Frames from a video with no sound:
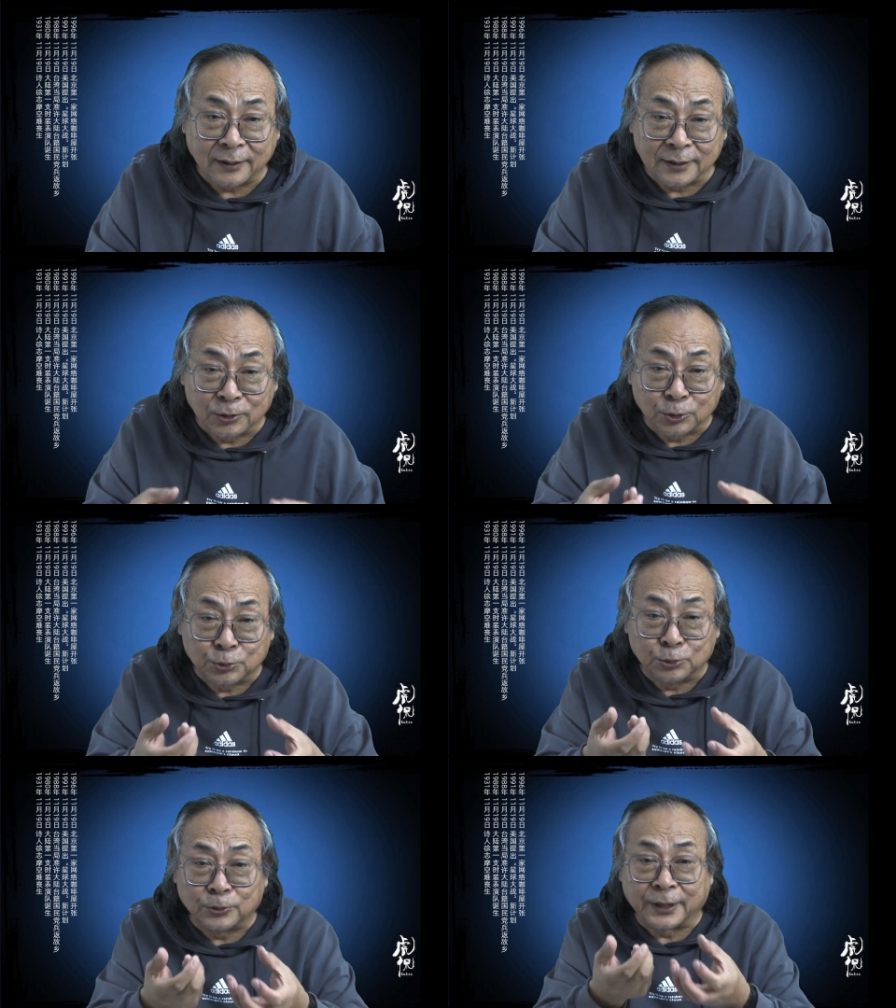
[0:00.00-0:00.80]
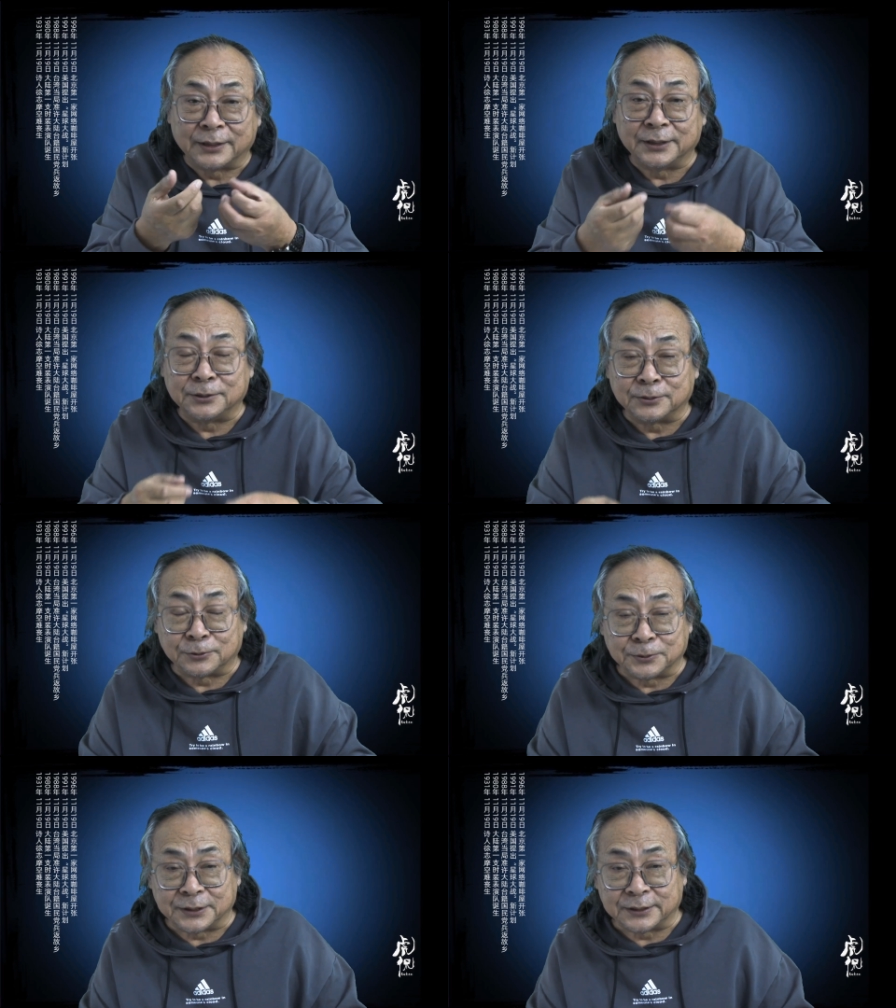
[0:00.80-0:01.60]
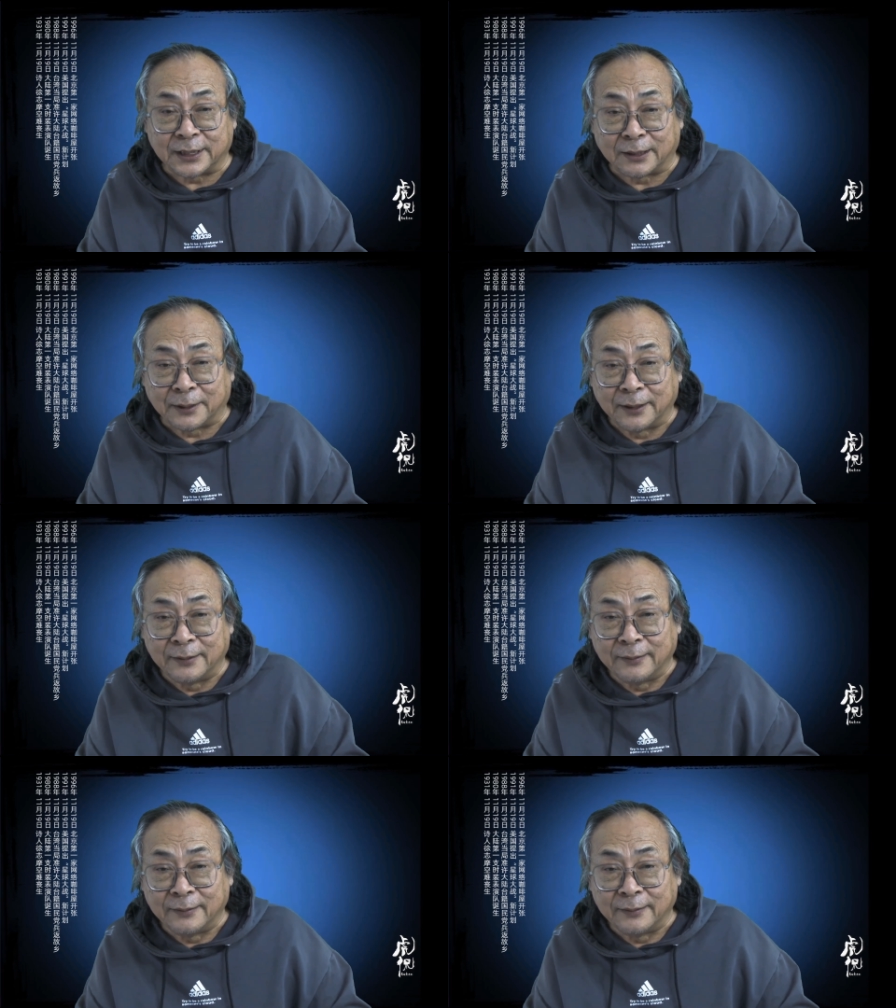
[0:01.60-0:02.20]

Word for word: 更能突出这个英雄人物形象嘛。